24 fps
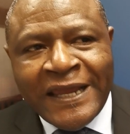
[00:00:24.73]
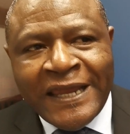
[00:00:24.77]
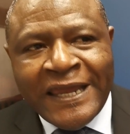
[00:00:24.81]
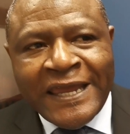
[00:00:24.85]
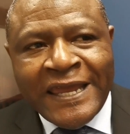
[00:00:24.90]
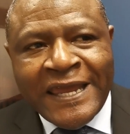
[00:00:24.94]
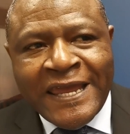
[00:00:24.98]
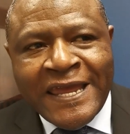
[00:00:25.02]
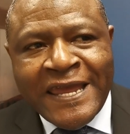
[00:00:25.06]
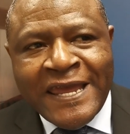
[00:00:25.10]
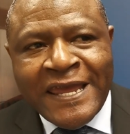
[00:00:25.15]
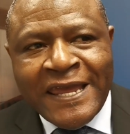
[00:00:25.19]

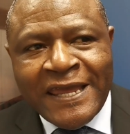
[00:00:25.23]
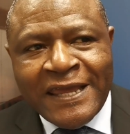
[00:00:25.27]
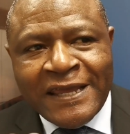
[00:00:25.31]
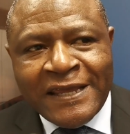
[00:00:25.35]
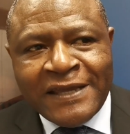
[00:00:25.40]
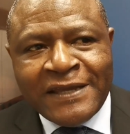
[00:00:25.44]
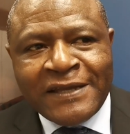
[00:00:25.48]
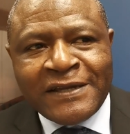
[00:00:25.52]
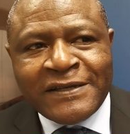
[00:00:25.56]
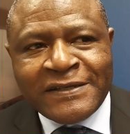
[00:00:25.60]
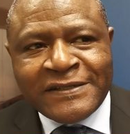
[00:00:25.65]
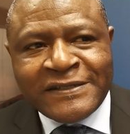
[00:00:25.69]
che
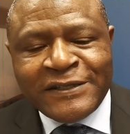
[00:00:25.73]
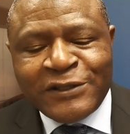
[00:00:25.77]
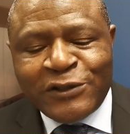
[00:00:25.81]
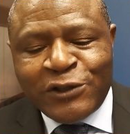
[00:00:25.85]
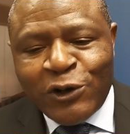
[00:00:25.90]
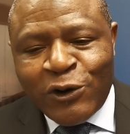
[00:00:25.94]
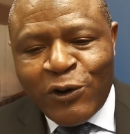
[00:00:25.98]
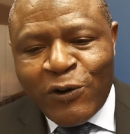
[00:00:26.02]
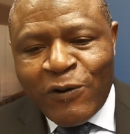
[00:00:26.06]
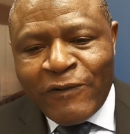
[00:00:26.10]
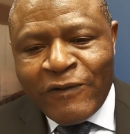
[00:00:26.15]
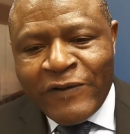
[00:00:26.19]
eh, si
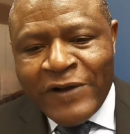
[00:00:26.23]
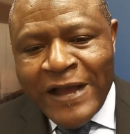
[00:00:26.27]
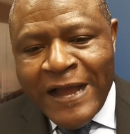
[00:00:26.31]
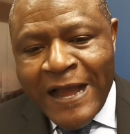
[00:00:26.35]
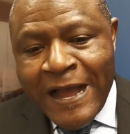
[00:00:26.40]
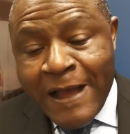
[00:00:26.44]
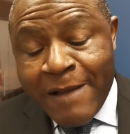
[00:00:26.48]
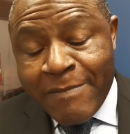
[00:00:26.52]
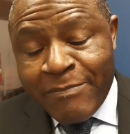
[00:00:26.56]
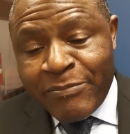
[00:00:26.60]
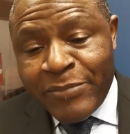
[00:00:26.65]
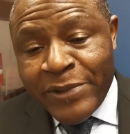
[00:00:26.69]

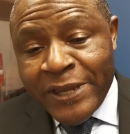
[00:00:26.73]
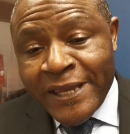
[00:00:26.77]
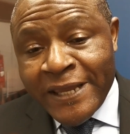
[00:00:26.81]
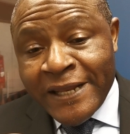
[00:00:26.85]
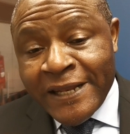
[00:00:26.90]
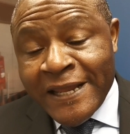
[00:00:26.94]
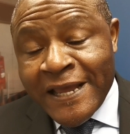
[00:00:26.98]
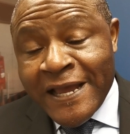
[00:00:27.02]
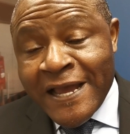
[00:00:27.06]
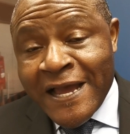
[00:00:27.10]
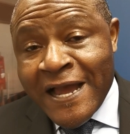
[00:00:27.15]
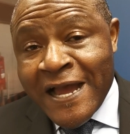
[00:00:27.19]
trova
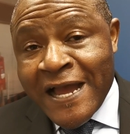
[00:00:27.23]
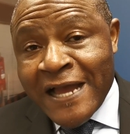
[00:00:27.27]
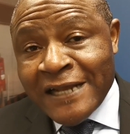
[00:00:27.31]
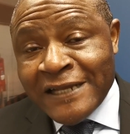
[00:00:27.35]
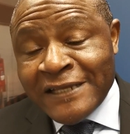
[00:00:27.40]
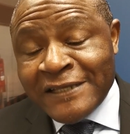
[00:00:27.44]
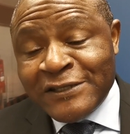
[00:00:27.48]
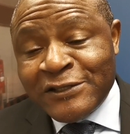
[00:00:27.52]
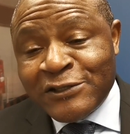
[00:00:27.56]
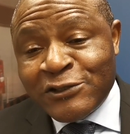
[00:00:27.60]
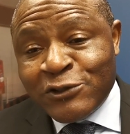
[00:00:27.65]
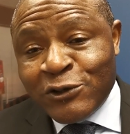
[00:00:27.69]
appena al
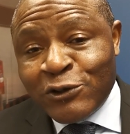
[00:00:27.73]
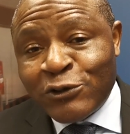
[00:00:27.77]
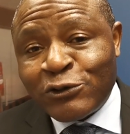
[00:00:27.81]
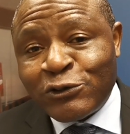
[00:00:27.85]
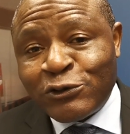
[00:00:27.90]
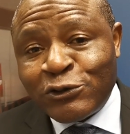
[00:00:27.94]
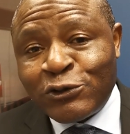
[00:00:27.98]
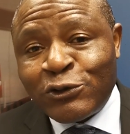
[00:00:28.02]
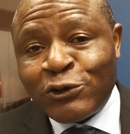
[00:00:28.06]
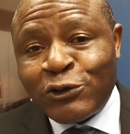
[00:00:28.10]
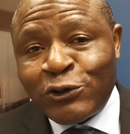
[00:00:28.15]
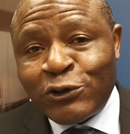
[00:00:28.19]
di
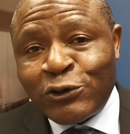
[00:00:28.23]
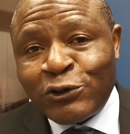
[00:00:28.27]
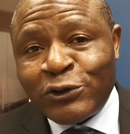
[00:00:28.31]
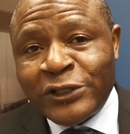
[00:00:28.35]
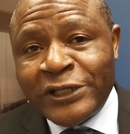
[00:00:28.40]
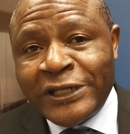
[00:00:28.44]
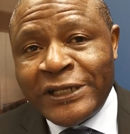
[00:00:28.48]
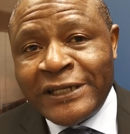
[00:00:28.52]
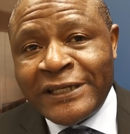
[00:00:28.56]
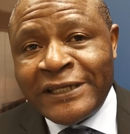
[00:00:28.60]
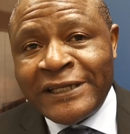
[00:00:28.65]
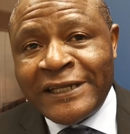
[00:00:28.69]
sotto
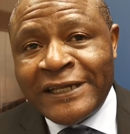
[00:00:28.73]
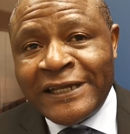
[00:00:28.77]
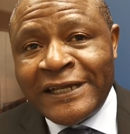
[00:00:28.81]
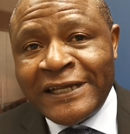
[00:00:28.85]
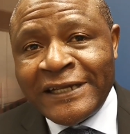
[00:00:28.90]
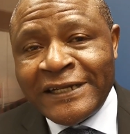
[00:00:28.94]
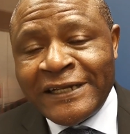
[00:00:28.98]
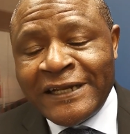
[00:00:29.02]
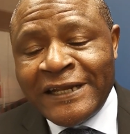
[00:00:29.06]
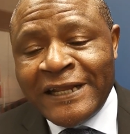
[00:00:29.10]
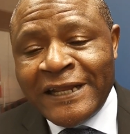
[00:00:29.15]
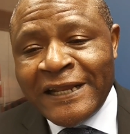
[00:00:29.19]

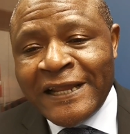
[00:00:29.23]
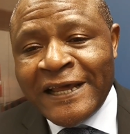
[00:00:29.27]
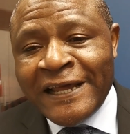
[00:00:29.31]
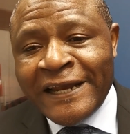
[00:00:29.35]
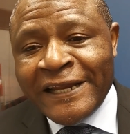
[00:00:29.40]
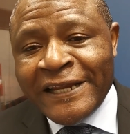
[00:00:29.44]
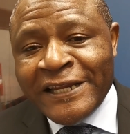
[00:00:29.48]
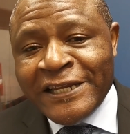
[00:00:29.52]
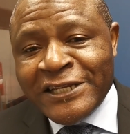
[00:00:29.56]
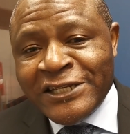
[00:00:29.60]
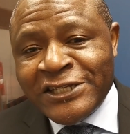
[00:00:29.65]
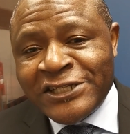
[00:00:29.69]
della, della
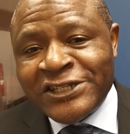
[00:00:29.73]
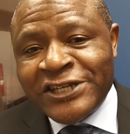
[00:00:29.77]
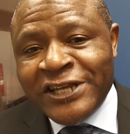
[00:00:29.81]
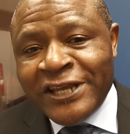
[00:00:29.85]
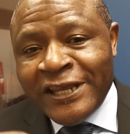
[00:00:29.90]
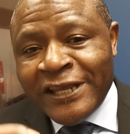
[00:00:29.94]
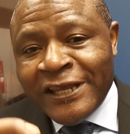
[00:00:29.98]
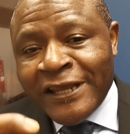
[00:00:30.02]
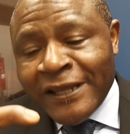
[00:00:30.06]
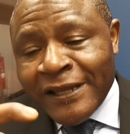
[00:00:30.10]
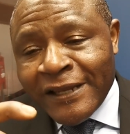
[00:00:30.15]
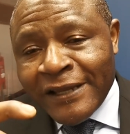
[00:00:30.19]

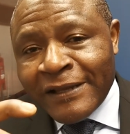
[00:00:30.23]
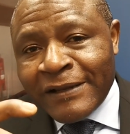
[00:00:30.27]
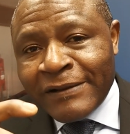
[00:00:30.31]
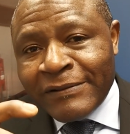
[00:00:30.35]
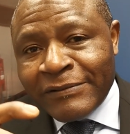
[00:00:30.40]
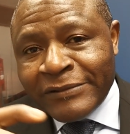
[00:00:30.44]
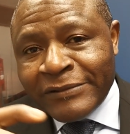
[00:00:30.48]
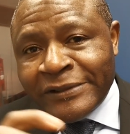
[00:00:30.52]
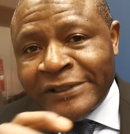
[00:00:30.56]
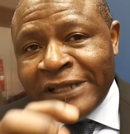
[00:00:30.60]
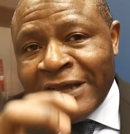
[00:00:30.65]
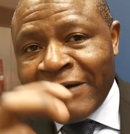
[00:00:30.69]
laringe
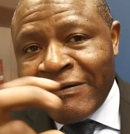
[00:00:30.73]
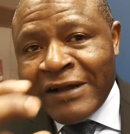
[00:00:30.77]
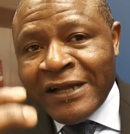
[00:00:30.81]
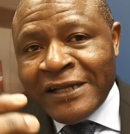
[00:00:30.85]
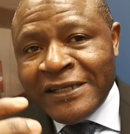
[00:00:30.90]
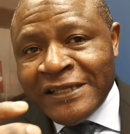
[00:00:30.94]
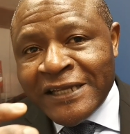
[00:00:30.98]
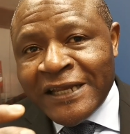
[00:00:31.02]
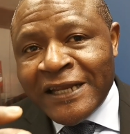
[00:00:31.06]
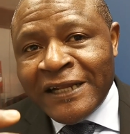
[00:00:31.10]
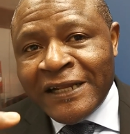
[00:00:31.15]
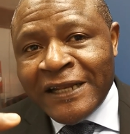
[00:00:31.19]

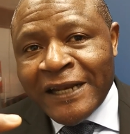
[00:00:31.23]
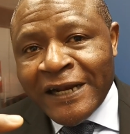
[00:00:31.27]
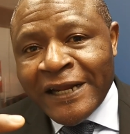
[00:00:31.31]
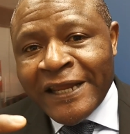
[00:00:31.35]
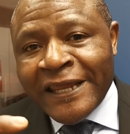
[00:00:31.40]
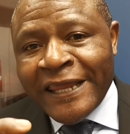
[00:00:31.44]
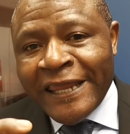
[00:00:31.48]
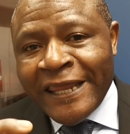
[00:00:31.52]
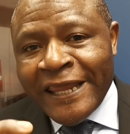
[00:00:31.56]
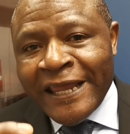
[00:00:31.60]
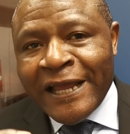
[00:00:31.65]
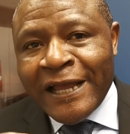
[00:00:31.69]
davanti alla
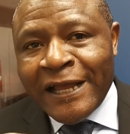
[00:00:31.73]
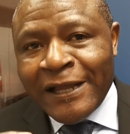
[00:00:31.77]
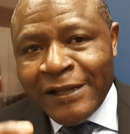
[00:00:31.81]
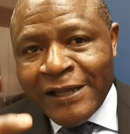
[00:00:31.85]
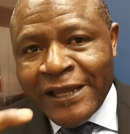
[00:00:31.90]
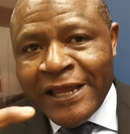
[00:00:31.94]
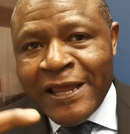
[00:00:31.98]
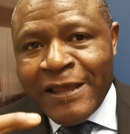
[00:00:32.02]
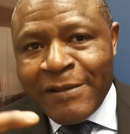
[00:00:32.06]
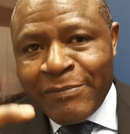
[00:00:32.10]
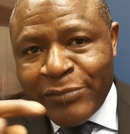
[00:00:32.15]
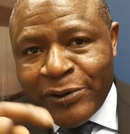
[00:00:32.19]
trachea,
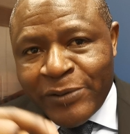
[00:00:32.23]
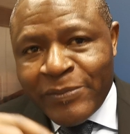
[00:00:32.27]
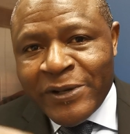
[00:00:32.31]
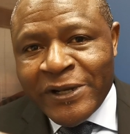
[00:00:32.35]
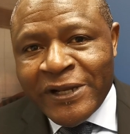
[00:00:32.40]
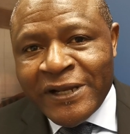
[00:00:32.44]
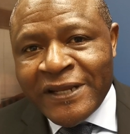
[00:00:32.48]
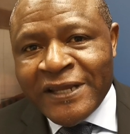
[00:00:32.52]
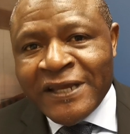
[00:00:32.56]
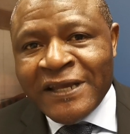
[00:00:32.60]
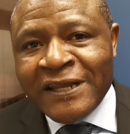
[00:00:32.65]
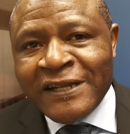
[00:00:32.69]
eh, prima
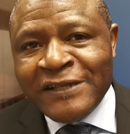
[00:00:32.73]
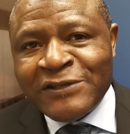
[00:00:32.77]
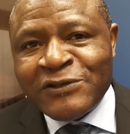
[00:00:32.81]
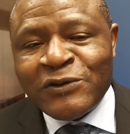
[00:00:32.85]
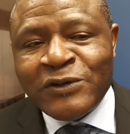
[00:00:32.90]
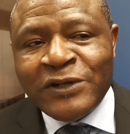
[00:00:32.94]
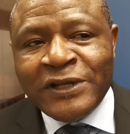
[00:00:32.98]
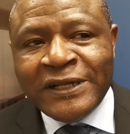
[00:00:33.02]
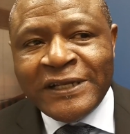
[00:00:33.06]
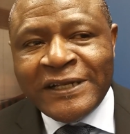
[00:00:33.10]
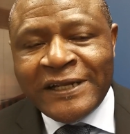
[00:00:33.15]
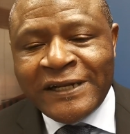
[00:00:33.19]
dell'ingresso
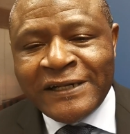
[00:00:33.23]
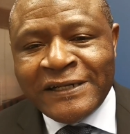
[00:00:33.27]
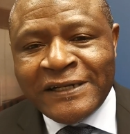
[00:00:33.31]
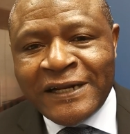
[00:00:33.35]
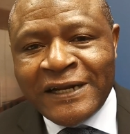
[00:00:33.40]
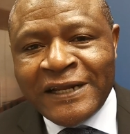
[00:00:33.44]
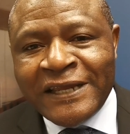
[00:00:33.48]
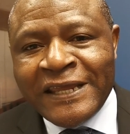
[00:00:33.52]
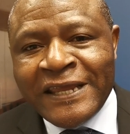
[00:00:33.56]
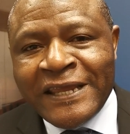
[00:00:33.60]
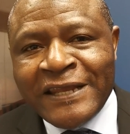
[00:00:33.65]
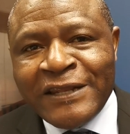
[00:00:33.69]
della
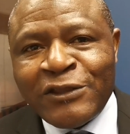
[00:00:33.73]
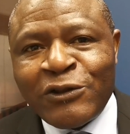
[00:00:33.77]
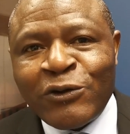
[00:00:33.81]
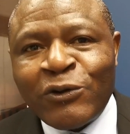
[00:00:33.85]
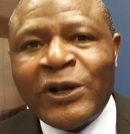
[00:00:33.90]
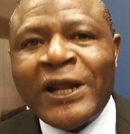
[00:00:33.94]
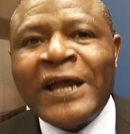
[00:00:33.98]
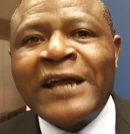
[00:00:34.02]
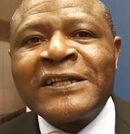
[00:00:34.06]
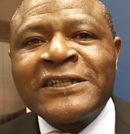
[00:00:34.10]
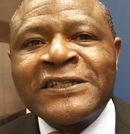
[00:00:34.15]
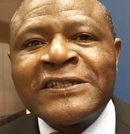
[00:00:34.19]
trachea in
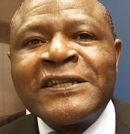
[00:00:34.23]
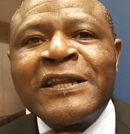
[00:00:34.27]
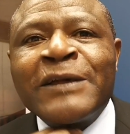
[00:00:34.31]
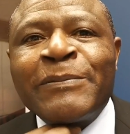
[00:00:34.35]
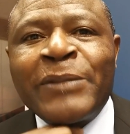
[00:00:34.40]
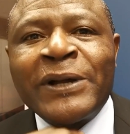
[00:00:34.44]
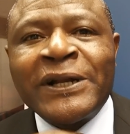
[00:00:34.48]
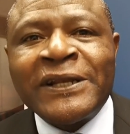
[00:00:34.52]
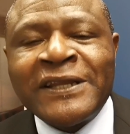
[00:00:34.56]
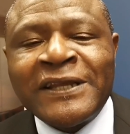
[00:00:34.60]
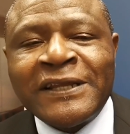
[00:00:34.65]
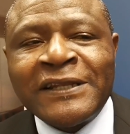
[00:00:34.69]
torace, nella
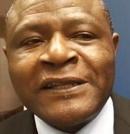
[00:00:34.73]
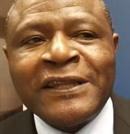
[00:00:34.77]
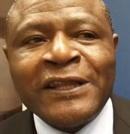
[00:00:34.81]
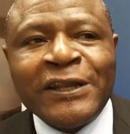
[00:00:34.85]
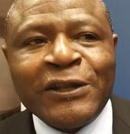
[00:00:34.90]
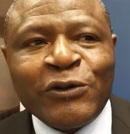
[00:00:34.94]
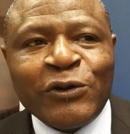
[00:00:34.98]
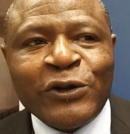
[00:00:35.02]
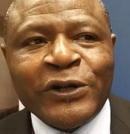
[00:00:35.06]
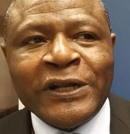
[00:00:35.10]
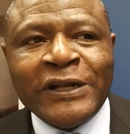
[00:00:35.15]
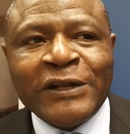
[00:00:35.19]
parte
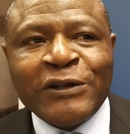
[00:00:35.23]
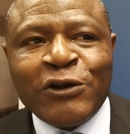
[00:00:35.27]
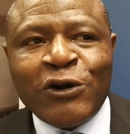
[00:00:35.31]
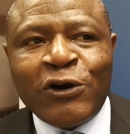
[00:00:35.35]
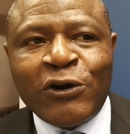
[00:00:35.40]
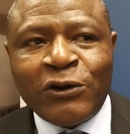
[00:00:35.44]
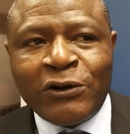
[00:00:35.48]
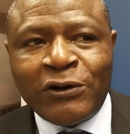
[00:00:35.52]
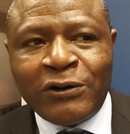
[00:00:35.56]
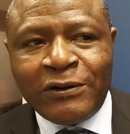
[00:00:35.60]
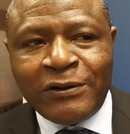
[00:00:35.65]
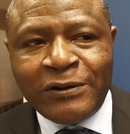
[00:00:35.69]
anteriore del
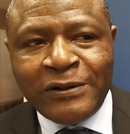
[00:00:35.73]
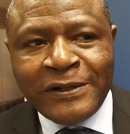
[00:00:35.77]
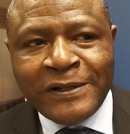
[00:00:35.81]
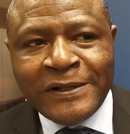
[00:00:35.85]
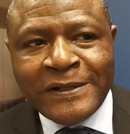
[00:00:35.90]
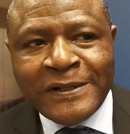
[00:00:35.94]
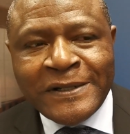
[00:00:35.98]
collo.